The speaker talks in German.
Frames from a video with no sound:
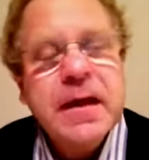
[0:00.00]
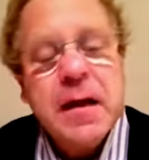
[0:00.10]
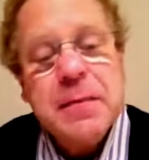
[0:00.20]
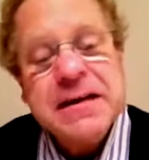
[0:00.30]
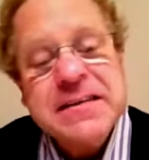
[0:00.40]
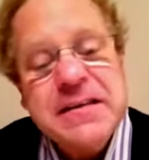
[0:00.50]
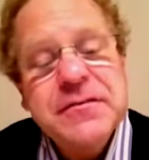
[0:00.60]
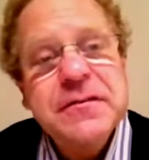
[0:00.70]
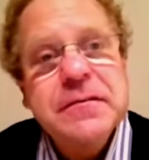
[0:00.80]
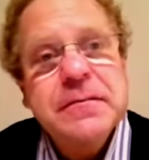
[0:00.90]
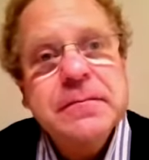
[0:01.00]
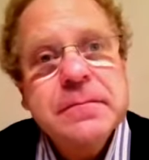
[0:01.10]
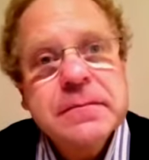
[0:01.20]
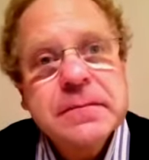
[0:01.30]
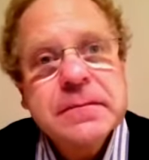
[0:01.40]
Am aktivsten,
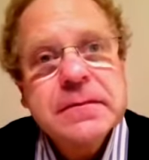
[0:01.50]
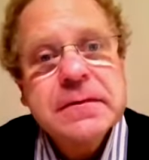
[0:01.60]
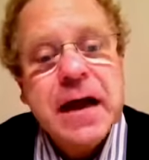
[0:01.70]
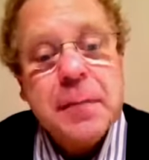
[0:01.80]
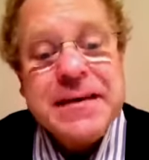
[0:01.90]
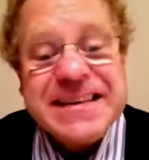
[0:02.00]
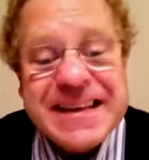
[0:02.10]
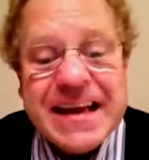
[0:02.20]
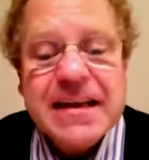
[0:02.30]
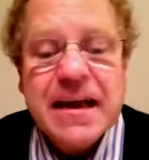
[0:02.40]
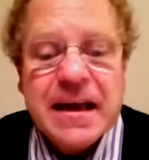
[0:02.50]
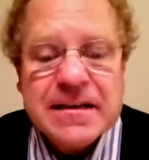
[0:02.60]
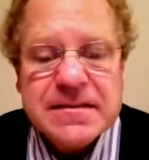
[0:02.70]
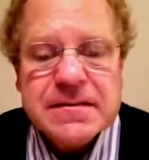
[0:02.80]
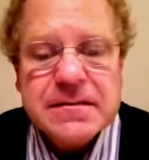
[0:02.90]
am
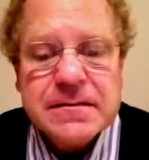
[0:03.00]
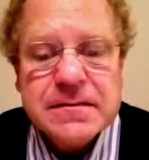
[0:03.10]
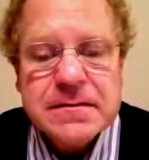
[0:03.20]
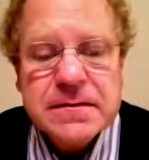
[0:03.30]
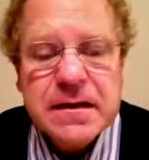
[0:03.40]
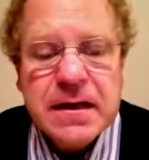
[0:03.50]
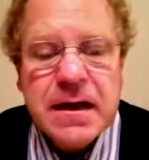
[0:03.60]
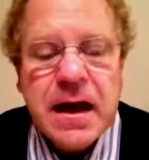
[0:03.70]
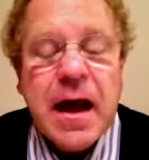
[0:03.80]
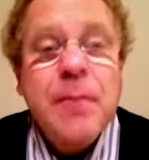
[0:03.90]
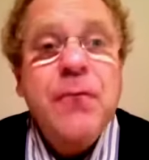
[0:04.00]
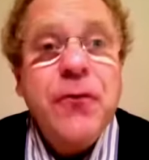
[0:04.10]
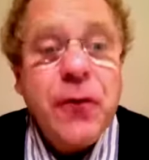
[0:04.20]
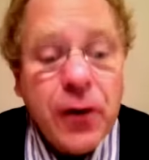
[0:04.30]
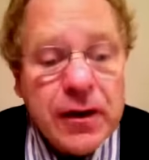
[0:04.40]
ideenreichsten, am
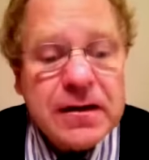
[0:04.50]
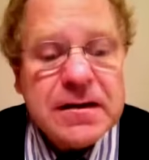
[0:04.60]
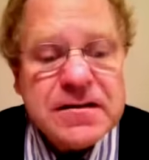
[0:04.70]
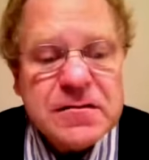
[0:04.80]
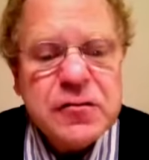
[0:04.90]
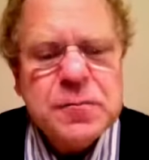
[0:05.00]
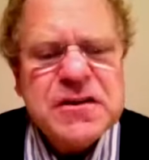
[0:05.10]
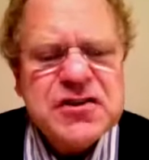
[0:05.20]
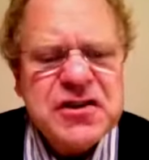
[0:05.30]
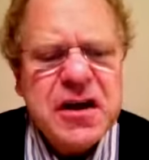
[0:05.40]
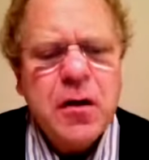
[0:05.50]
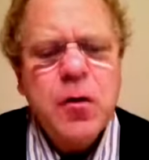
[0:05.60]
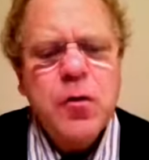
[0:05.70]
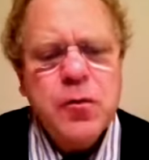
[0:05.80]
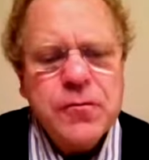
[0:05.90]
freundlichsten und mit schier
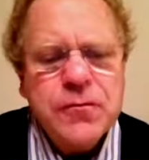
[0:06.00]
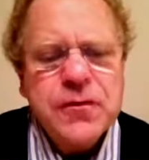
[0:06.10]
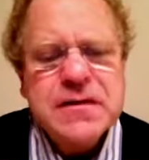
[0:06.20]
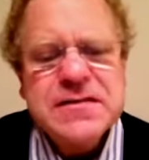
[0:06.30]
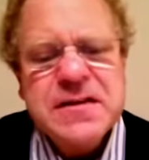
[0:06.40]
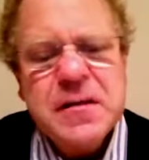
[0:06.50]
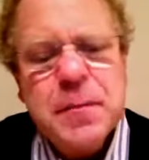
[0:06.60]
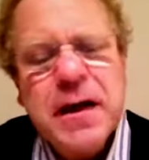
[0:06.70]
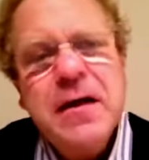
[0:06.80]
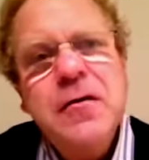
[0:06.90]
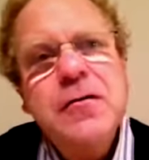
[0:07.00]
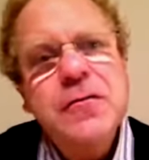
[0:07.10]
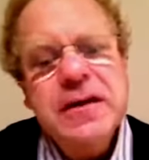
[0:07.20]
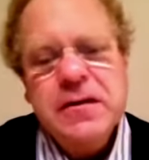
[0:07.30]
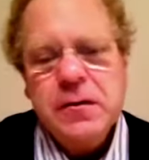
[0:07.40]
unversiegbarer
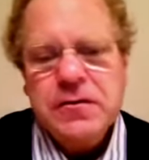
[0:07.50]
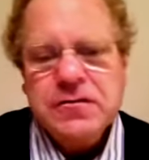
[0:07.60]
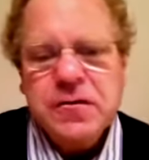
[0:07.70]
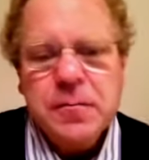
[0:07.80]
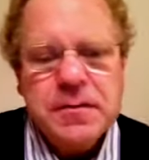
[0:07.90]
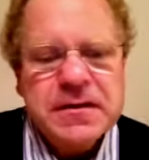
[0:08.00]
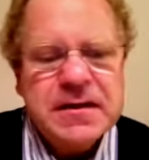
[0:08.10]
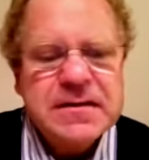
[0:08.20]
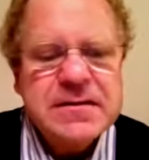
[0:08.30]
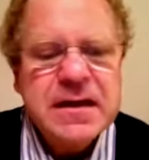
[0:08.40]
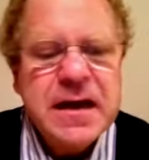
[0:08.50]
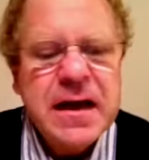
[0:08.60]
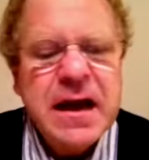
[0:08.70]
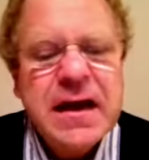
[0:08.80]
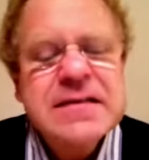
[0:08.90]
Konfliktlösekompetenz
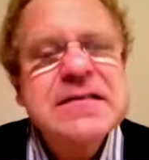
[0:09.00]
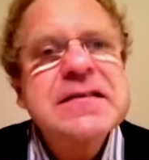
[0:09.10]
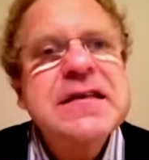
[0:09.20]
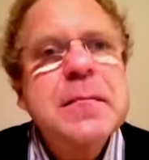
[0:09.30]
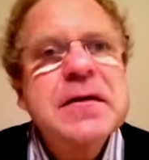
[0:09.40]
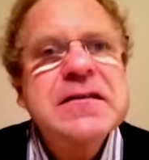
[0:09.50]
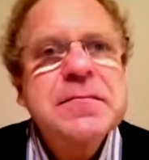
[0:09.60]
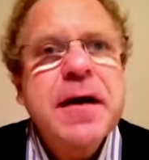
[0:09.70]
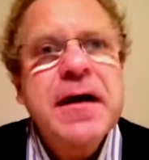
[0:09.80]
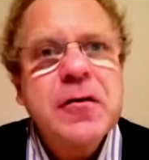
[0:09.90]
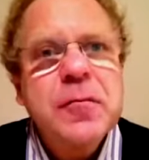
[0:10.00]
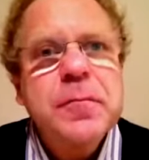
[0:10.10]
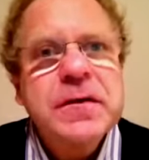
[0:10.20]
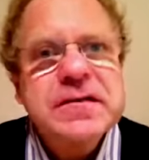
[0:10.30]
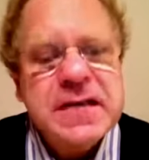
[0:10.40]
hatten sich dabei zwei
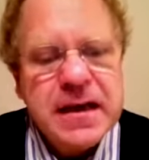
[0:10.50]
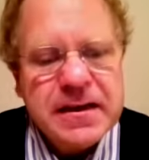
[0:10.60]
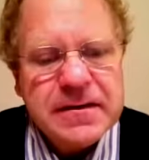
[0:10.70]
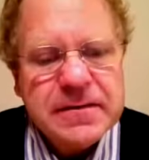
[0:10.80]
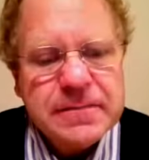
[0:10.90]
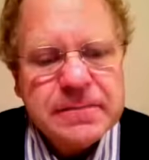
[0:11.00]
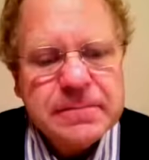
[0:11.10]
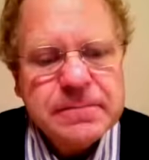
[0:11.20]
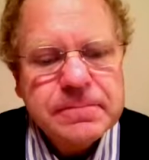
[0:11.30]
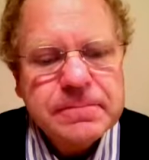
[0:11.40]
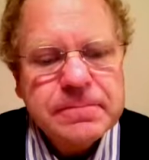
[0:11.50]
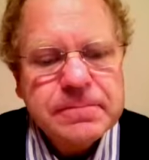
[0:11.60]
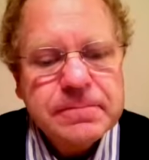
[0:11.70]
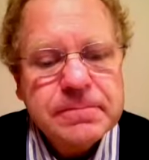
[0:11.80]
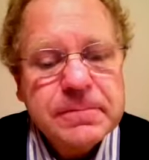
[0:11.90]
Gruppen gezeigt.
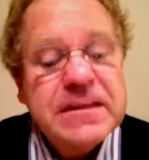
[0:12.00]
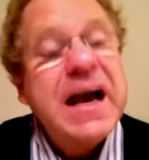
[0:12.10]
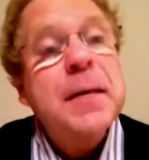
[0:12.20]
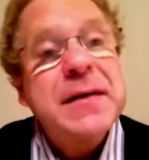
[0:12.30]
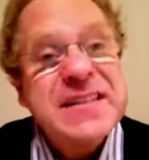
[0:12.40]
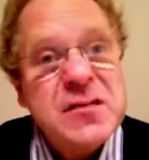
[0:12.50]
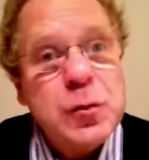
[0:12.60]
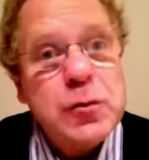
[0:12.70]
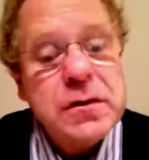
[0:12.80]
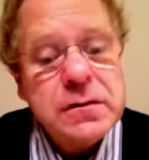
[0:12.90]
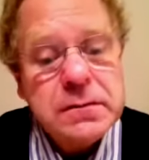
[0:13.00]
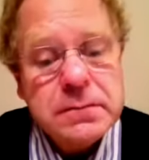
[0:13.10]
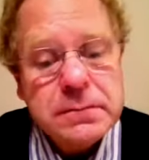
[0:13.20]
Die Amazonen,